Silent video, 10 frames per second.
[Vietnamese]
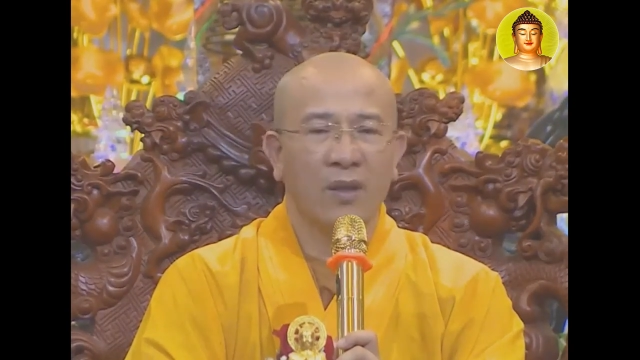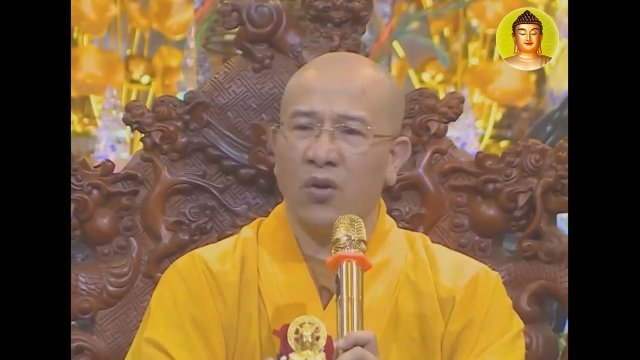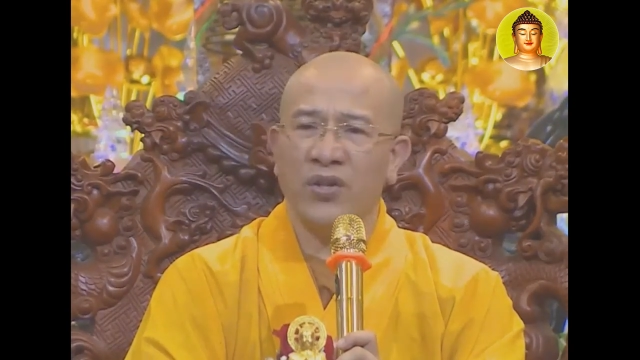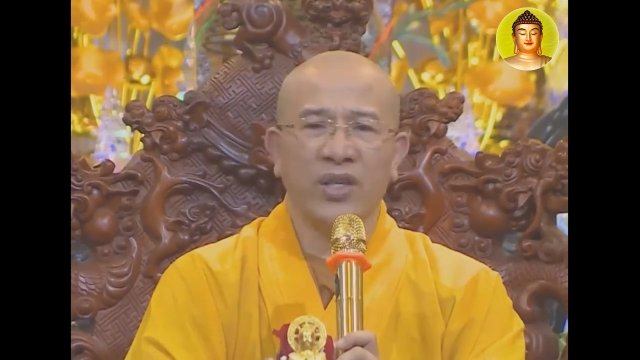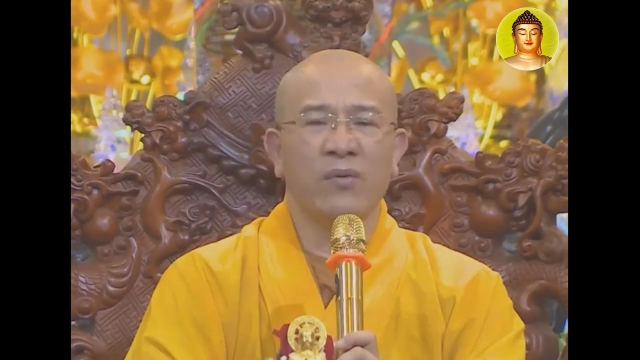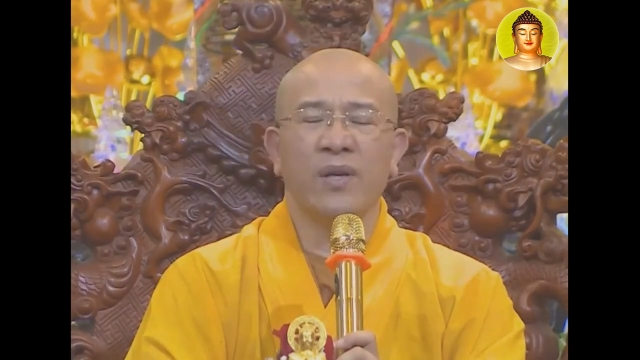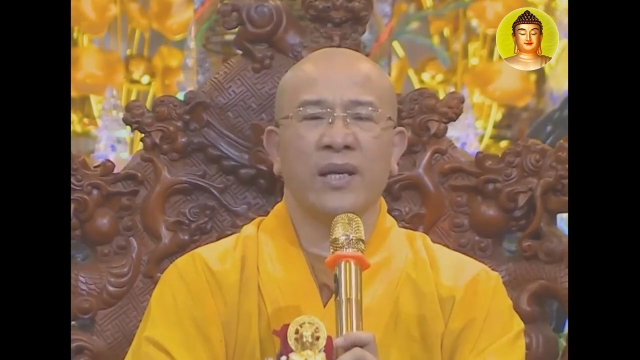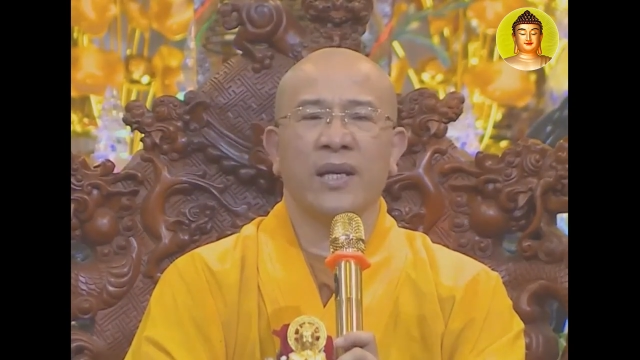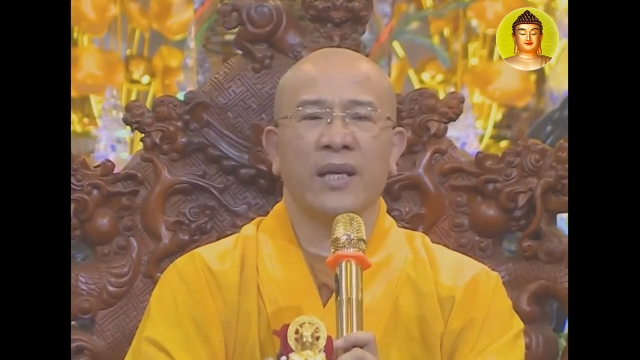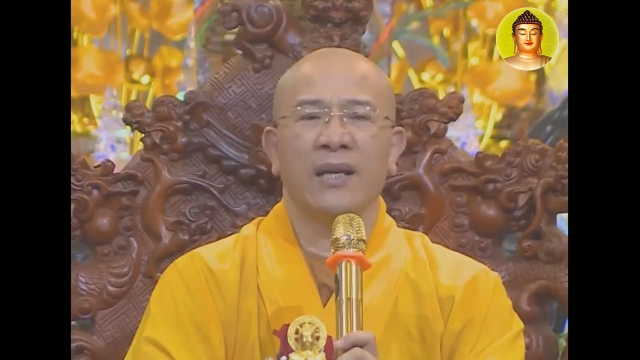Còn nhiều người
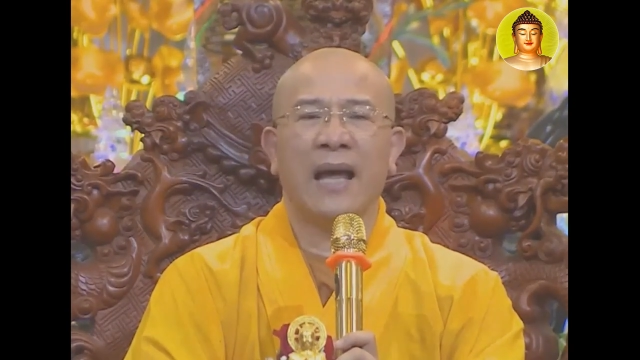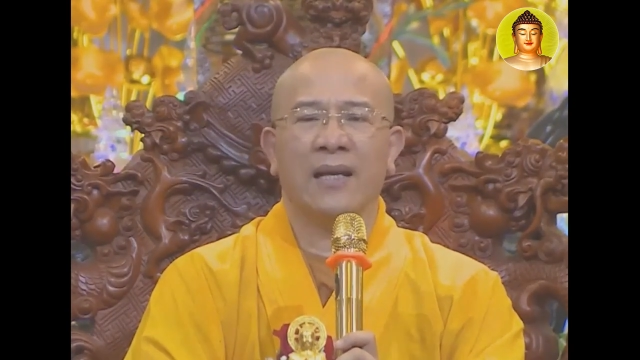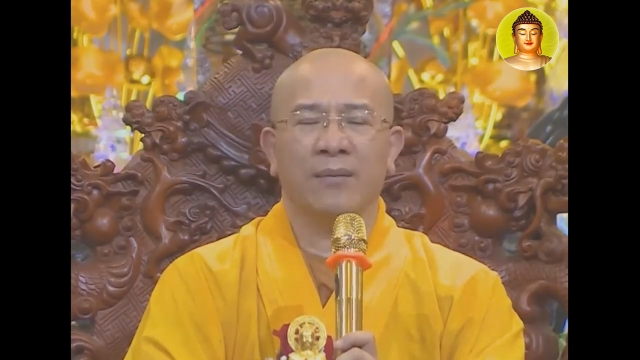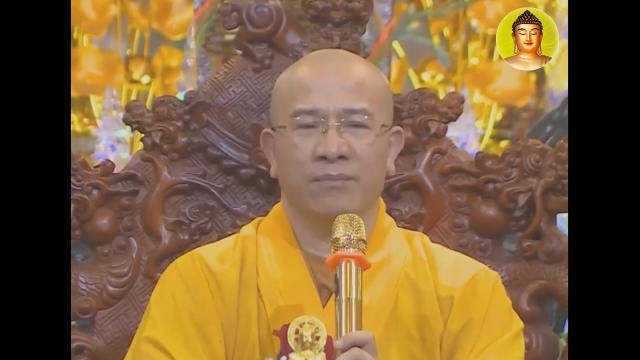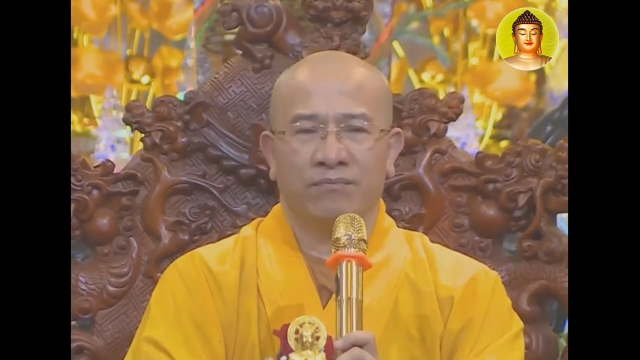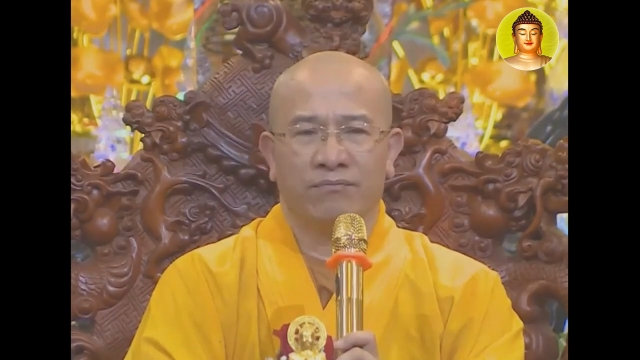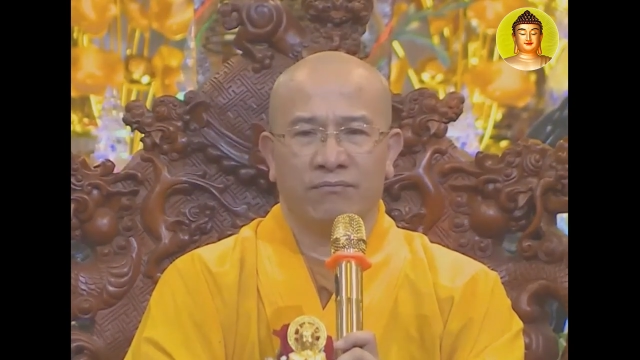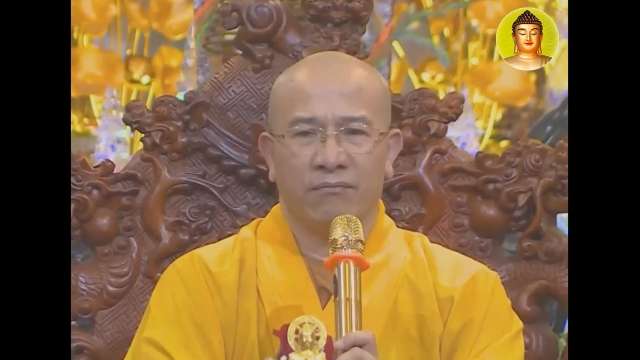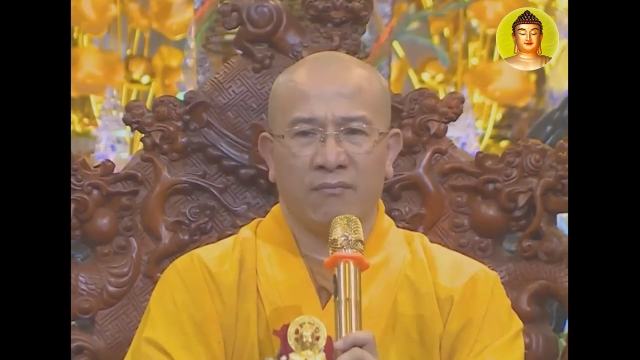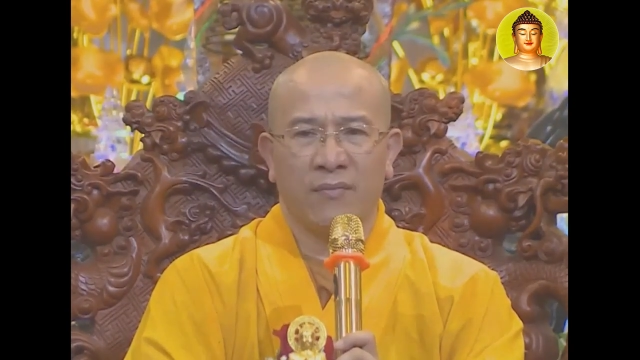ý lại lắm,
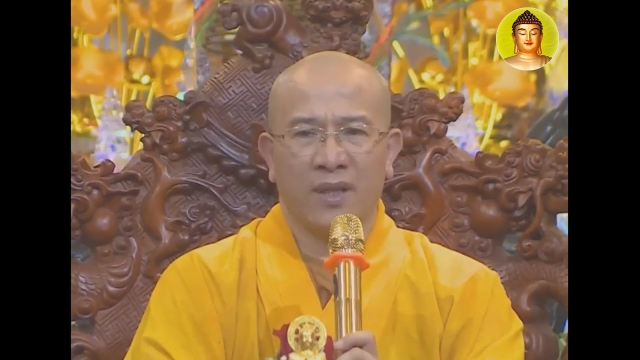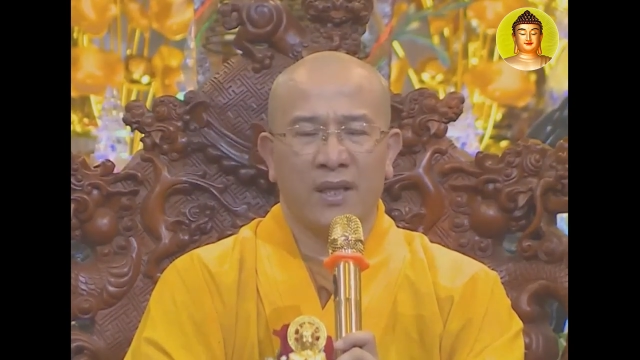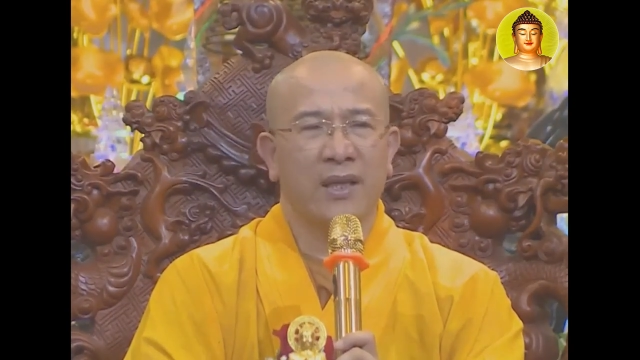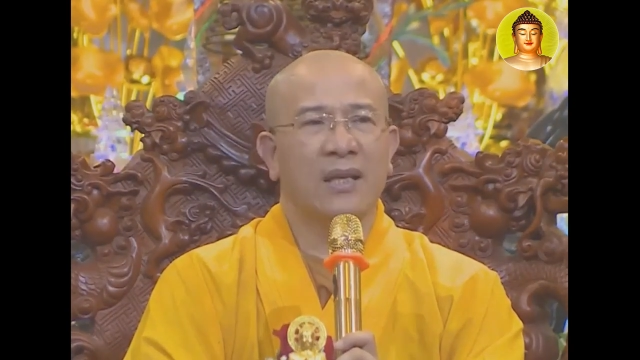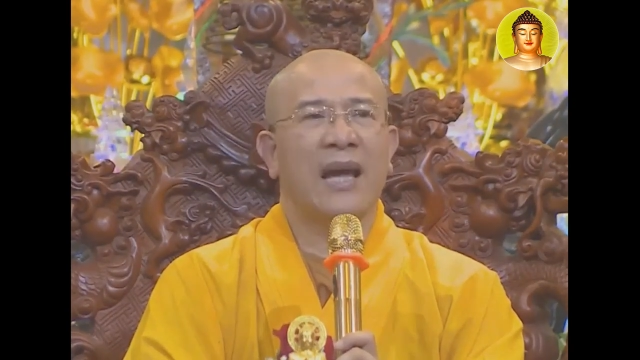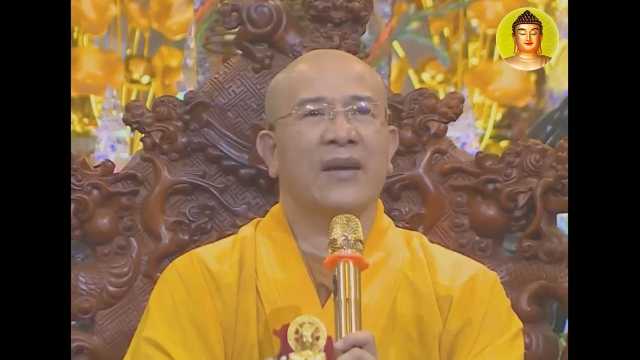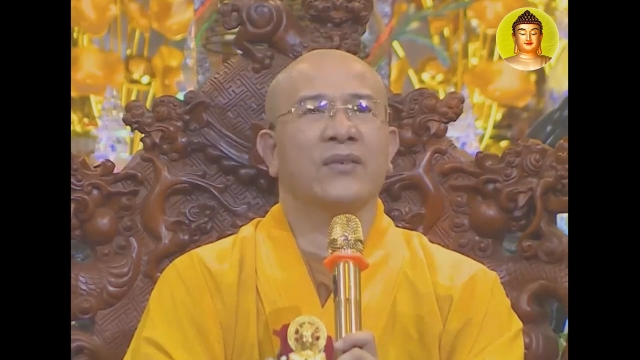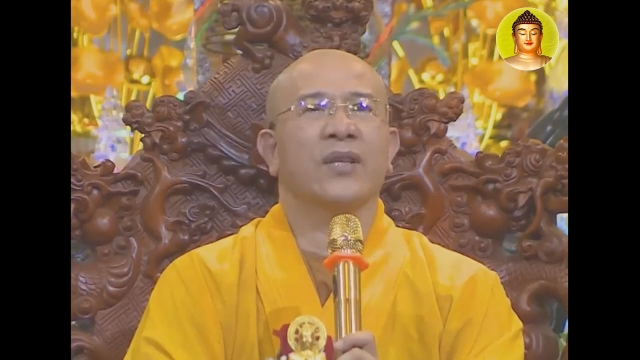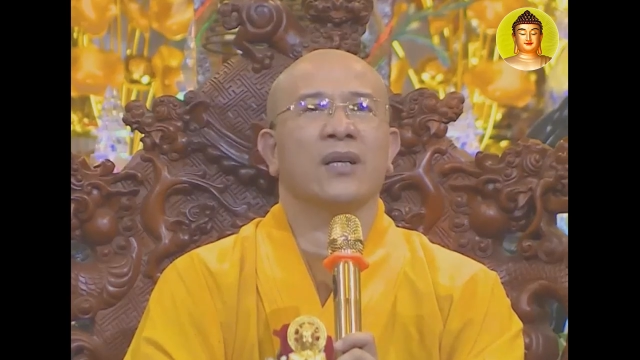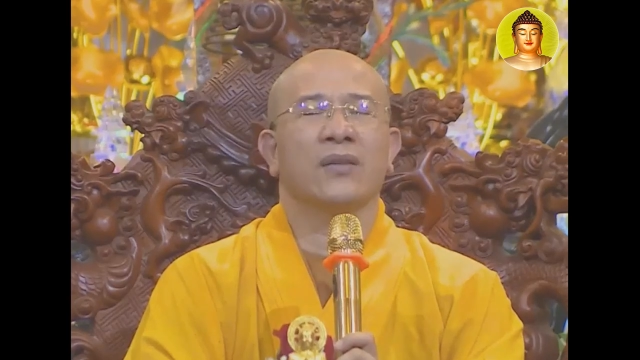ý lại
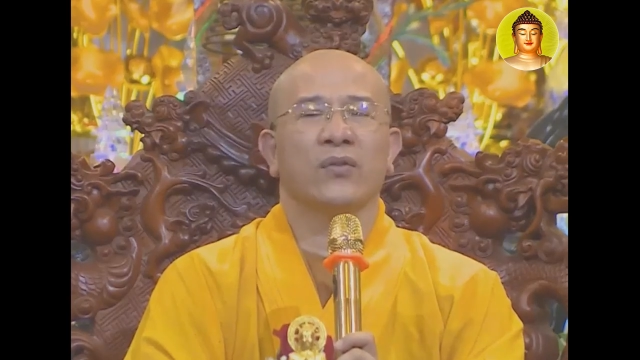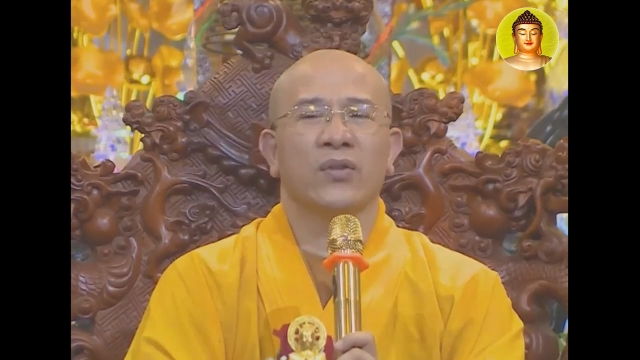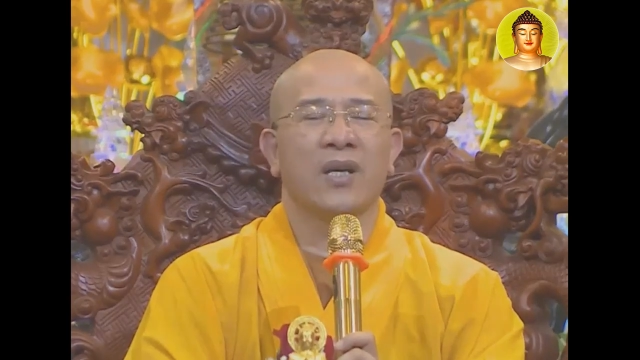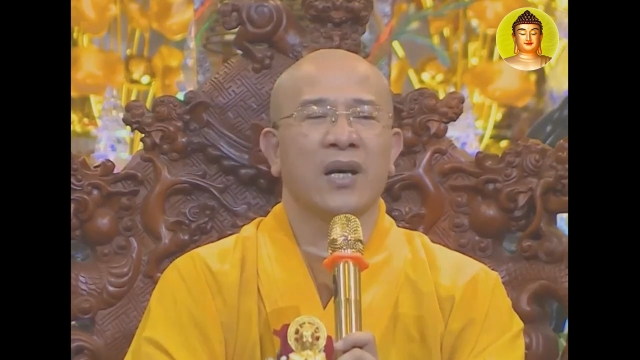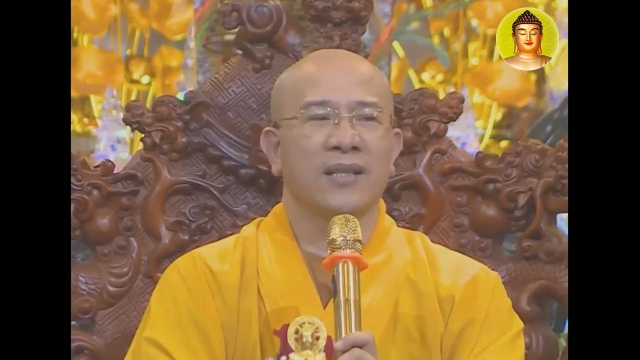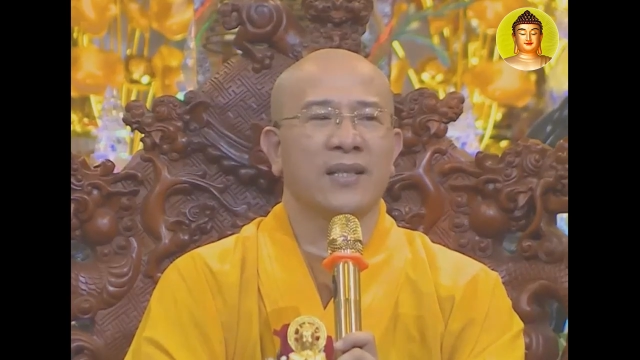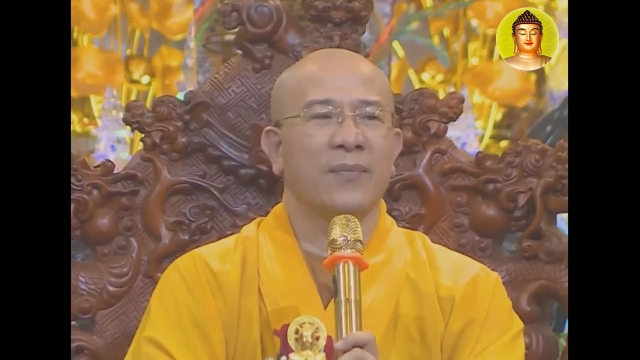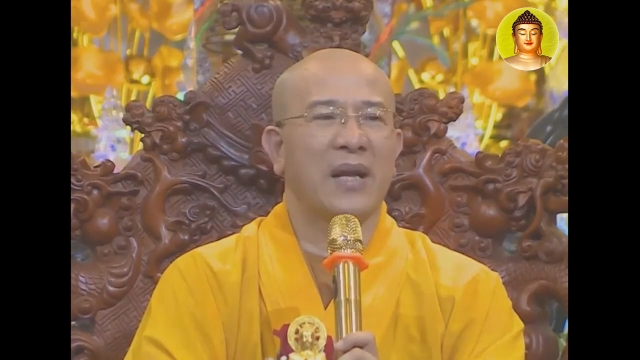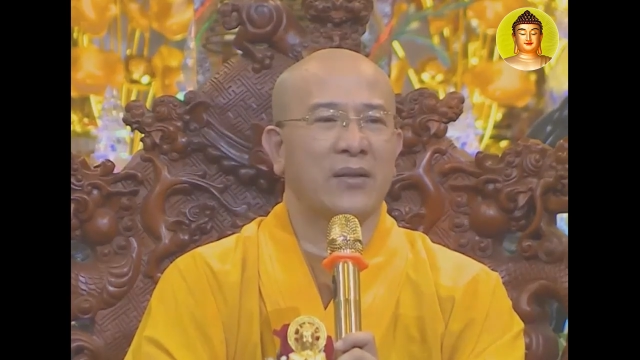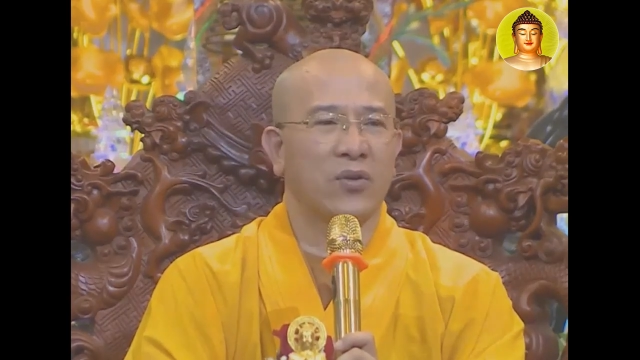chắc là giời sắp
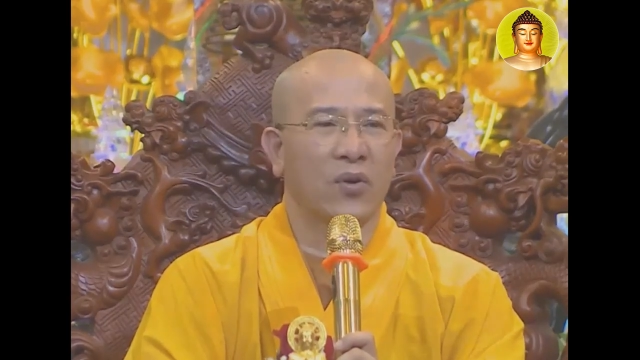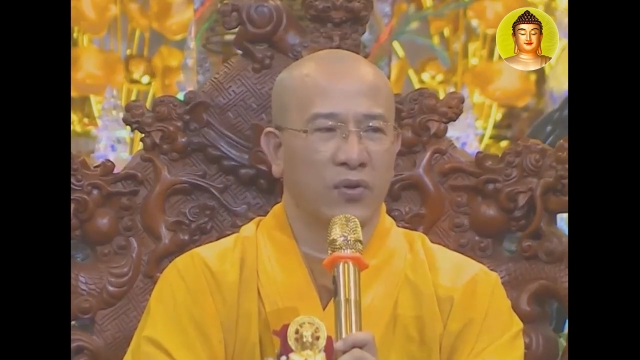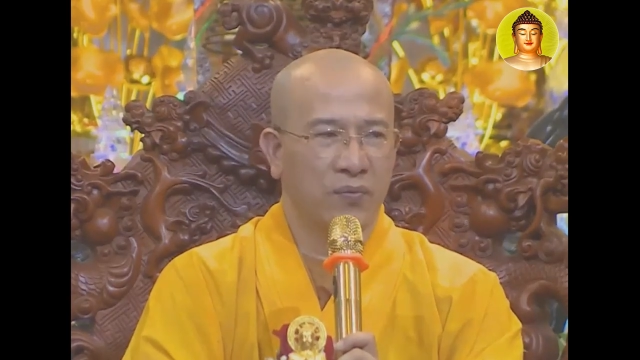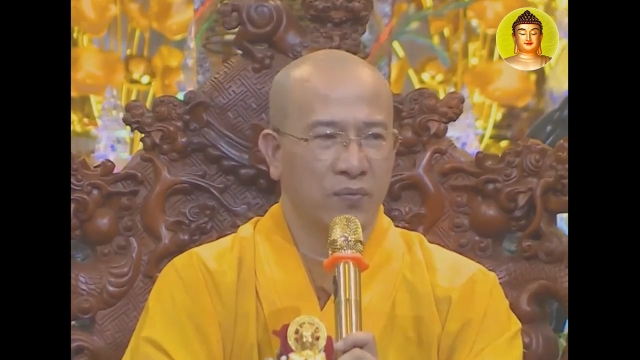đặt rồi,